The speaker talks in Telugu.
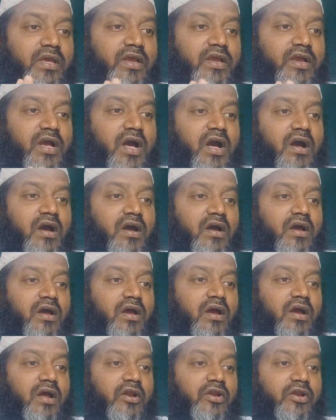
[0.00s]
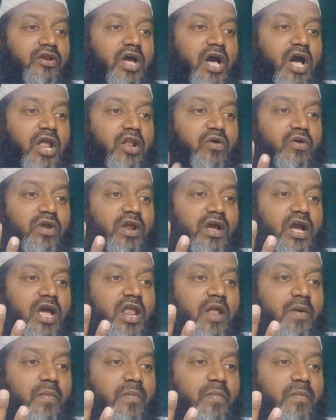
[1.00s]
ఇంకా నాలుగు
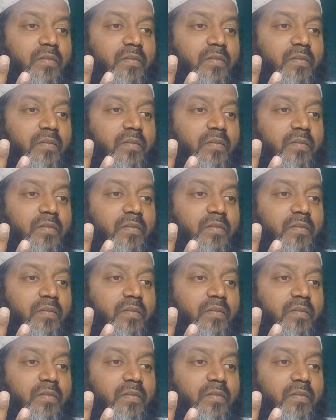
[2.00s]
రకాల